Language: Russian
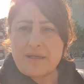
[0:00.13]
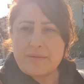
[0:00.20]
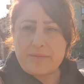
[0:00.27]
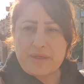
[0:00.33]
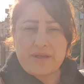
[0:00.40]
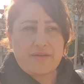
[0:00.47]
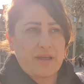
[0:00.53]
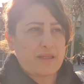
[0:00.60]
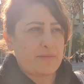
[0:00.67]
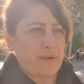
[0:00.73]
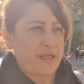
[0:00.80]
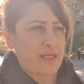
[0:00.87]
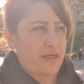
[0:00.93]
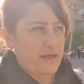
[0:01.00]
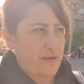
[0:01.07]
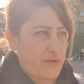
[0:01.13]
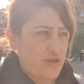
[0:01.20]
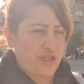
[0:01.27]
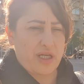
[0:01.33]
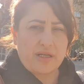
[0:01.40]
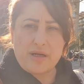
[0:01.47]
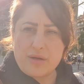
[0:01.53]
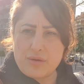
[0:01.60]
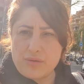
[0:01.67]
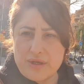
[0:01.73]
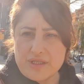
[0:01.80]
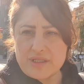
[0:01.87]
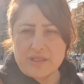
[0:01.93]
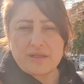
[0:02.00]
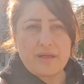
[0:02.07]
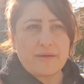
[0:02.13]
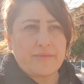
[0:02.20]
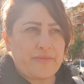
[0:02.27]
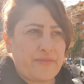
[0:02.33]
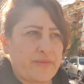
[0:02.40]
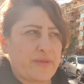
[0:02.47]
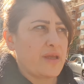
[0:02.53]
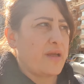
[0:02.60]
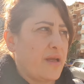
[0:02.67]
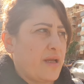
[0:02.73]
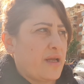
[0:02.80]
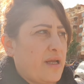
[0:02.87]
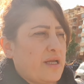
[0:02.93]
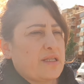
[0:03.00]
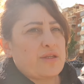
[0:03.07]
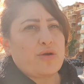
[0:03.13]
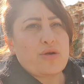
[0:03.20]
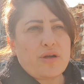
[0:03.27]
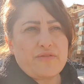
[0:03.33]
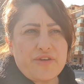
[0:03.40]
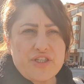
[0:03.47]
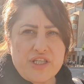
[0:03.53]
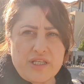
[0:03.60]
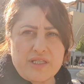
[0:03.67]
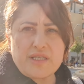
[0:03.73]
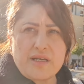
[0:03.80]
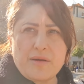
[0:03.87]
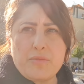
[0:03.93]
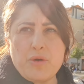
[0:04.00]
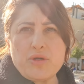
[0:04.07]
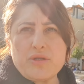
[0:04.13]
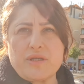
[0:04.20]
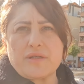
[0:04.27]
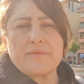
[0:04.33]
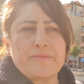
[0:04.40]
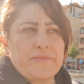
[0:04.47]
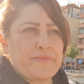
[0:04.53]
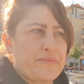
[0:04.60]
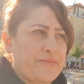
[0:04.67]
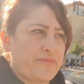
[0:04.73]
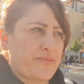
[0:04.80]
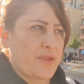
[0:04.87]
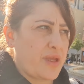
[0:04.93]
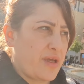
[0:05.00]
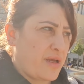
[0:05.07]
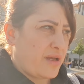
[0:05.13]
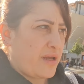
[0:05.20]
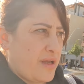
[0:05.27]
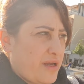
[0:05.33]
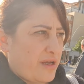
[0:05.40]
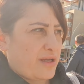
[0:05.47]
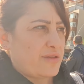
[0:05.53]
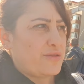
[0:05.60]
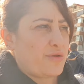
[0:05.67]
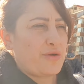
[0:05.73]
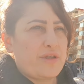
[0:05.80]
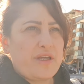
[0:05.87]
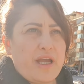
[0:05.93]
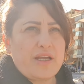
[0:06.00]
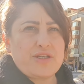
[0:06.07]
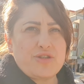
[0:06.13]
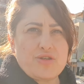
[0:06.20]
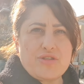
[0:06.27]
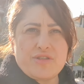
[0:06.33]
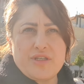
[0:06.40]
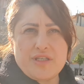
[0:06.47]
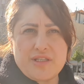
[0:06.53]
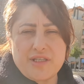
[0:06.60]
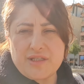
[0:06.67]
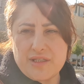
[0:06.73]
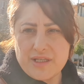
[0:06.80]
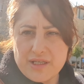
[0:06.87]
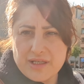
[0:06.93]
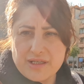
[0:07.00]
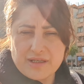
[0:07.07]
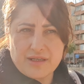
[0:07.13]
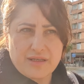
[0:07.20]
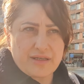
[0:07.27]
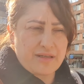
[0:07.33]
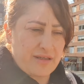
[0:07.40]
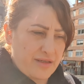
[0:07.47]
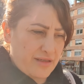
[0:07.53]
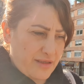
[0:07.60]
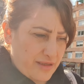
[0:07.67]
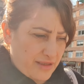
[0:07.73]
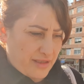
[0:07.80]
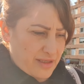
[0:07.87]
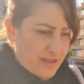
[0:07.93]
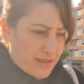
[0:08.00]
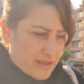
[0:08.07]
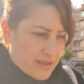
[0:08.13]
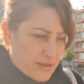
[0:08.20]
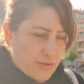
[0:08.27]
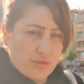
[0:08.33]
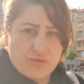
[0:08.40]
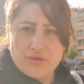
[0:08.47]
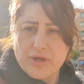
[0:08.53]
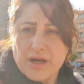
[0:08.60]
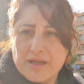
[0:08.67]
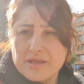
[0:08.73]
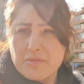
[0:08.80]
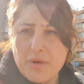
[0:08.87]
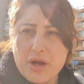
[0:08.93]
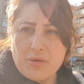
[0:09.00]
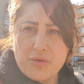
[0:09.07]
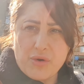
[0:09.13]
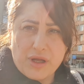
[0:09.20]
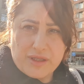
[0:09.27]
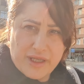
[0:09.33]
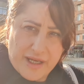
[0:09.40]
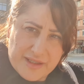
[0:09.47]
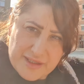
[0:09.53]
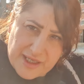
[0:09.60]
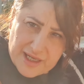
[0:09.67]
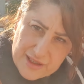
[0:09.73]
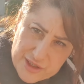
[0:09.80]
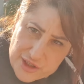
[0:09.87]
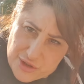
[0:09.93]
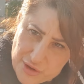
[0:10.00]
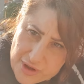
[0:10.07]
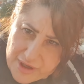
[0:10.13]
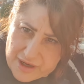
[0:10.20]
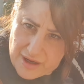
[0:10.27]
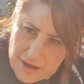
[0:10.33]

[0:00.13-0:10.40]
привет, мои хорошие, как у вас дела? Только вышла с работы, но я еще с 10 утра не могу отойти от шока.